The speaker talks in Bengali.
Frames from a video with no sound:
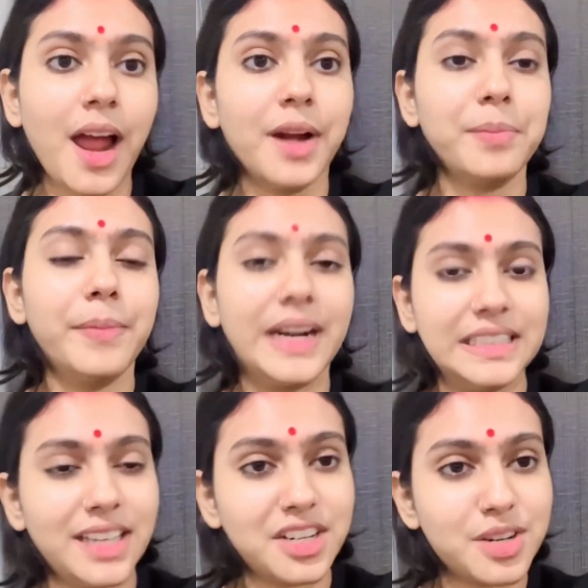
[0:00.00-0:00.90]
আর
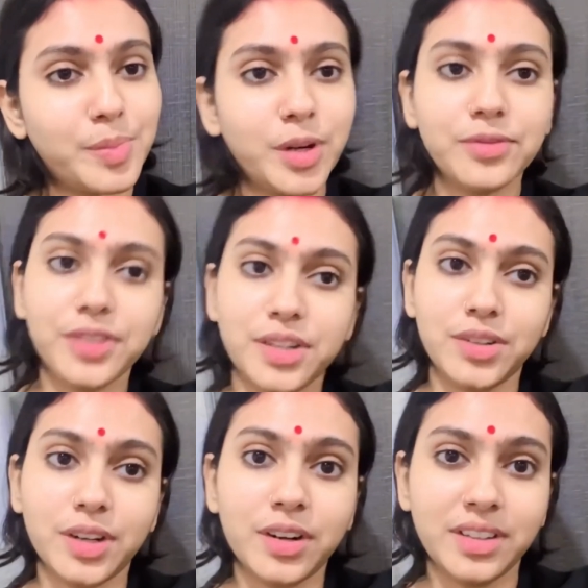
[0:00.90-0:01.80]
বাড়িতে আসার পরে
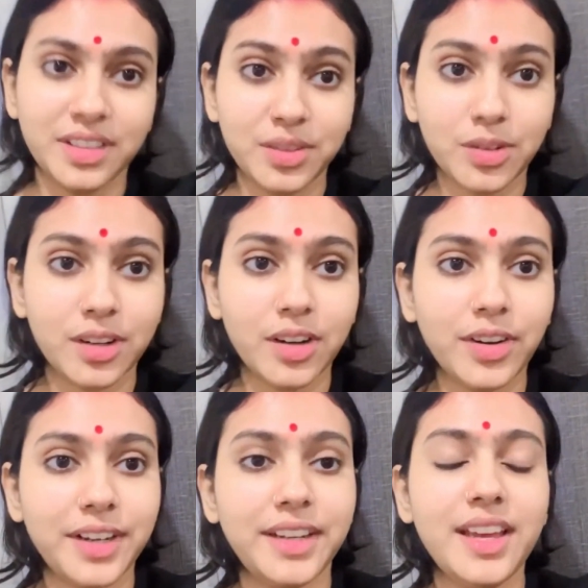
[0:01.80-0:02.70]
ভিডিওটা কন্টিনিউ করা
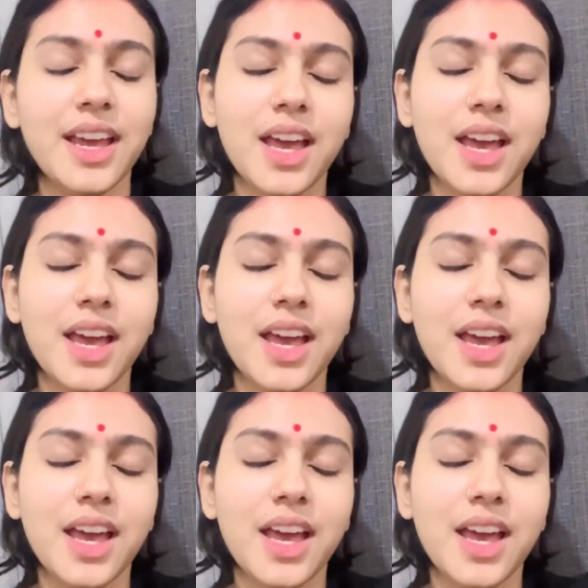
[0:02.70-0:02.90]
হয়নি